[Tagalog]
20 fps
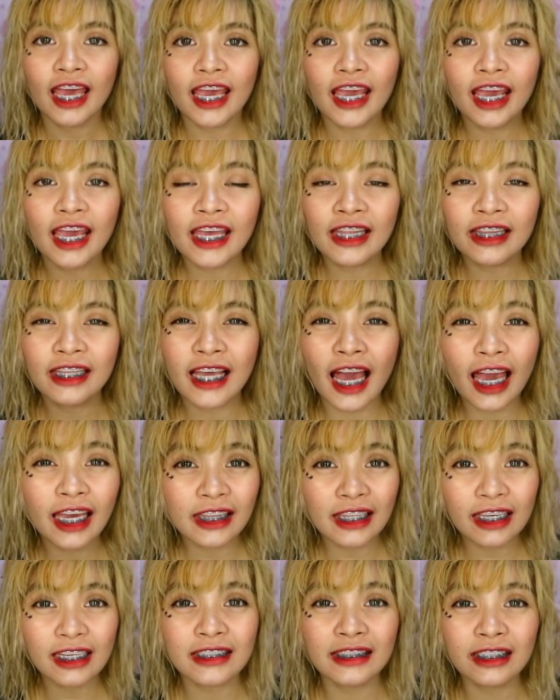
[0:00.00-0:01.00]
And
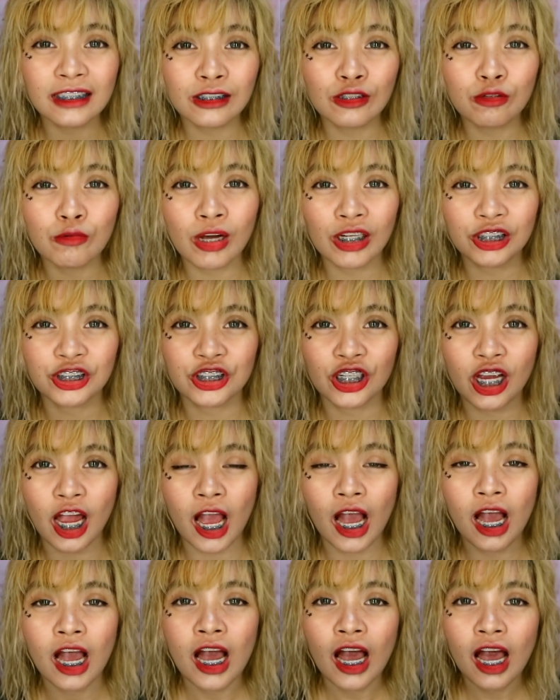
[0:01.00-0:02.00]
kahit easy to wash
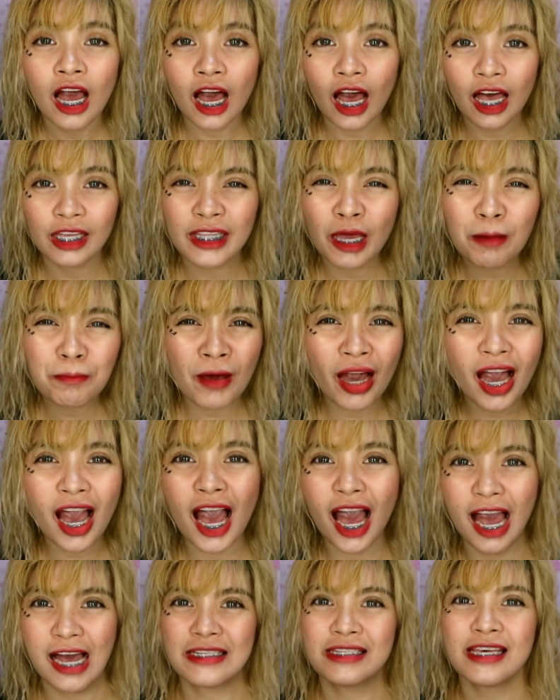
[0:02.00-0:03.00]
siya, uh,
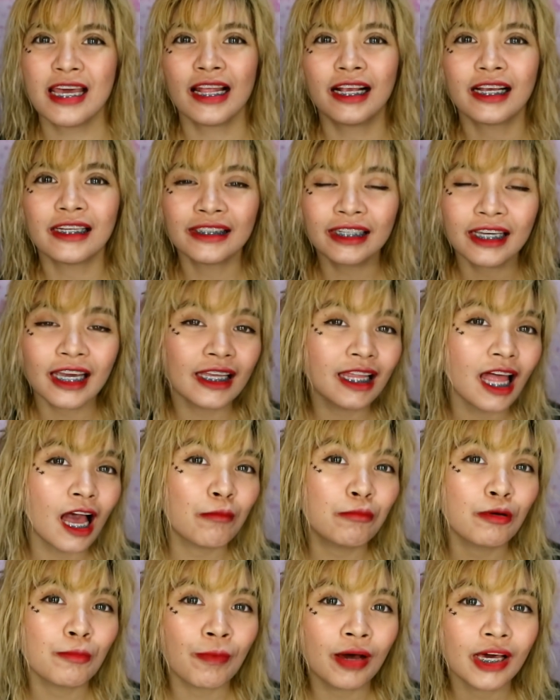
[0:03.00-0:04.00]
napaka-hassle kasi
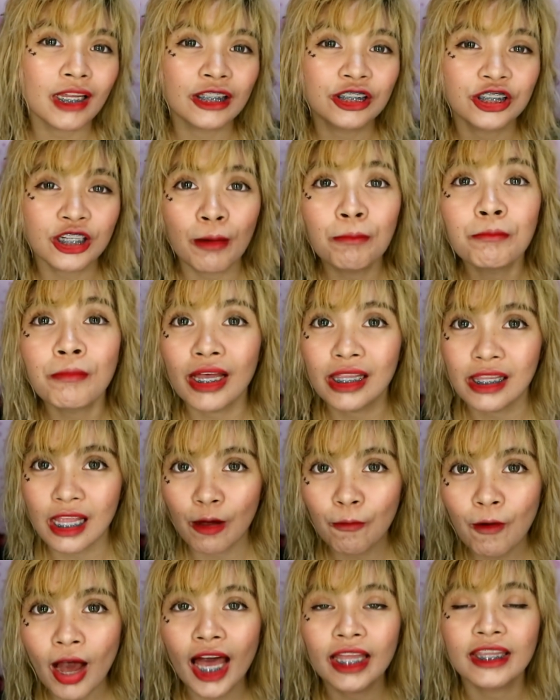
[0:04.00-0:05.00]
kailangan mo pa rin siyang
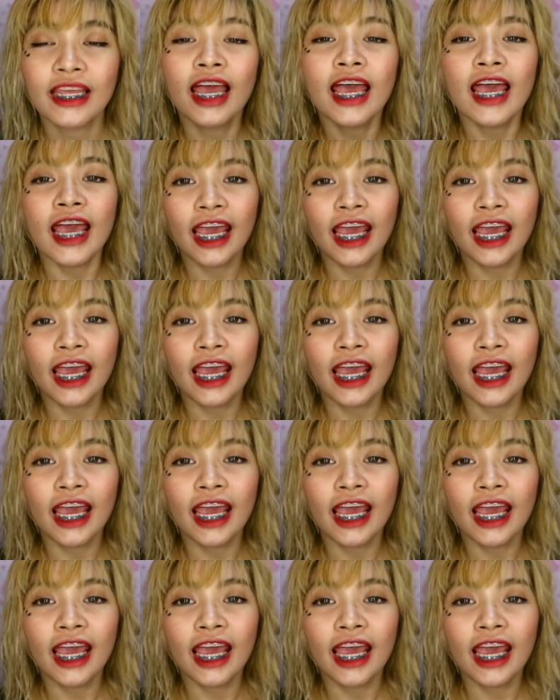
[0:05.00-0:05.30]
balawan.